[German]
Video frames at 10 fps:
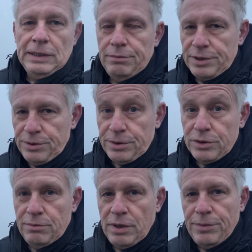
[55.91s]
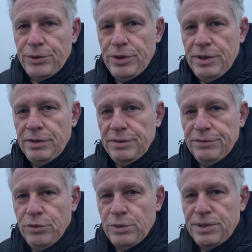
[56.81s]
Man sollte auch schon mal manuell
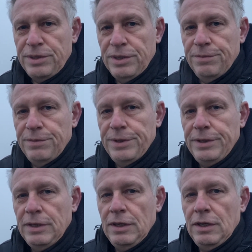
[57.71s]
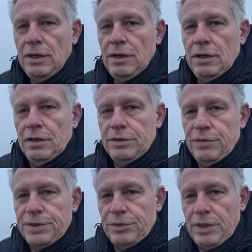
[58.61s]
fokussiert haben, weil an
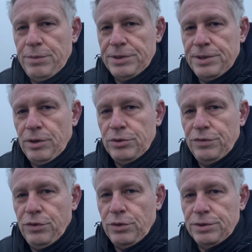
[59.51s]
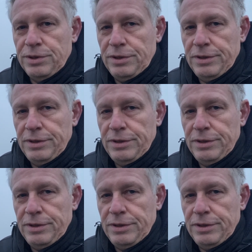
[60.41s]
sowas auch der beste Autofokus